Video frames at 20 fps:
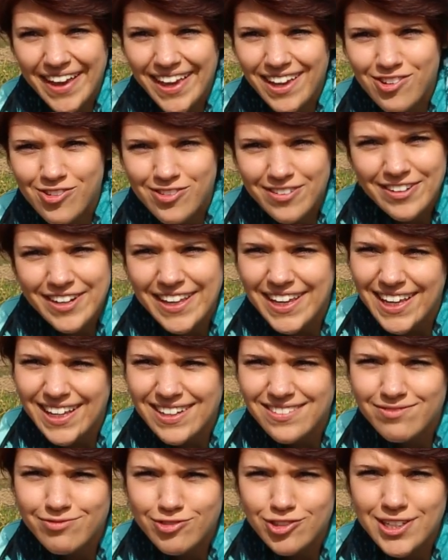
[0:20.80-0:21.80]

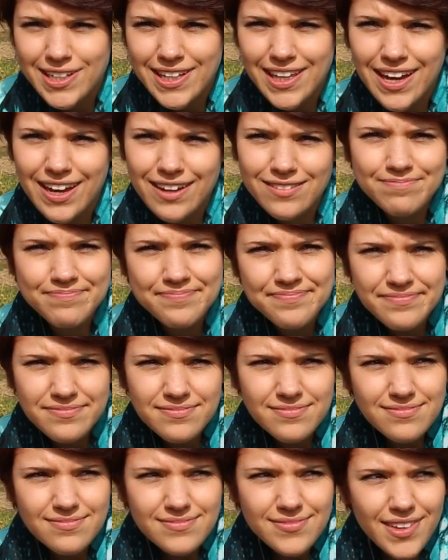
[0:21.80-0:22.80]
Weinkönigin wurde ja
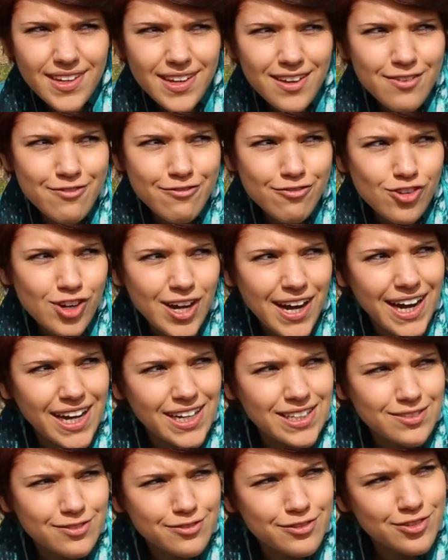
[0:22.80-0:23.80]
vor
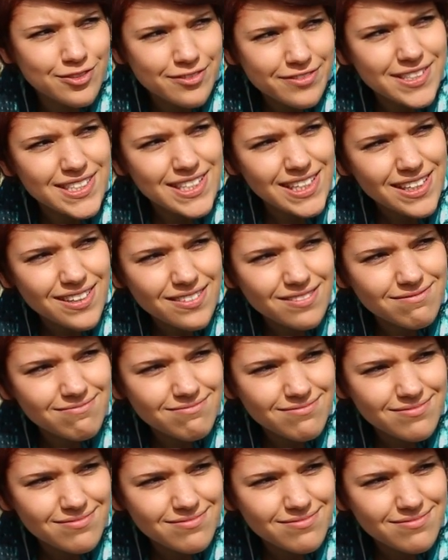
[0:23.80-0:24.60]
58